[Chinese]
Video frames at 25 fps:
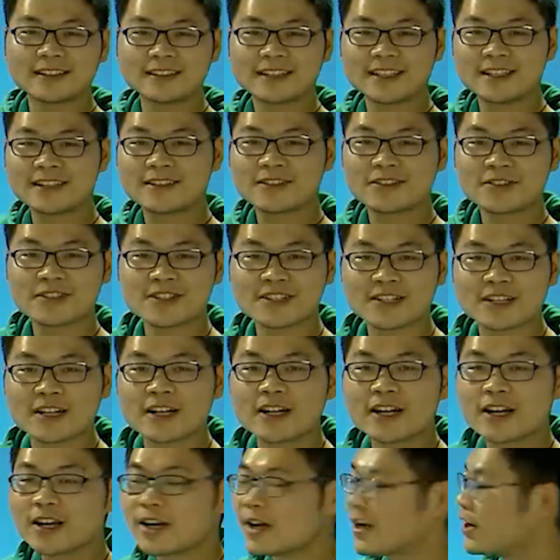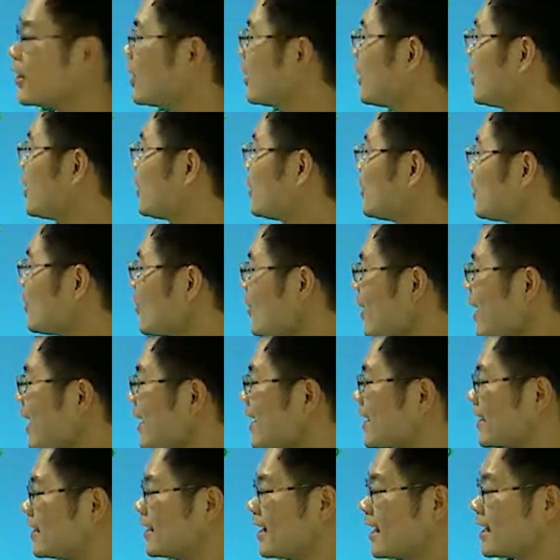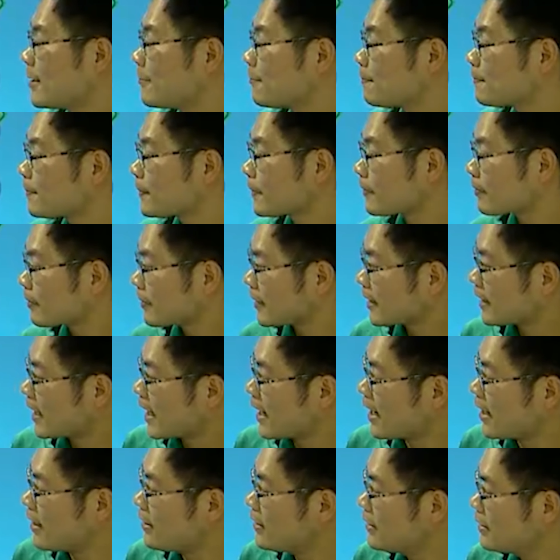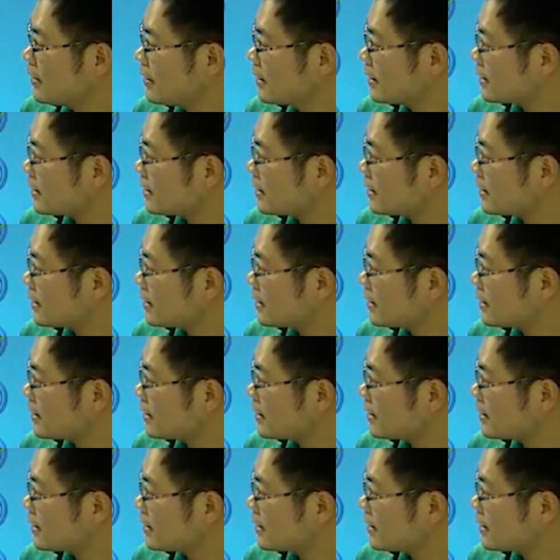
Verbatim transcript: 道题就是对的。好，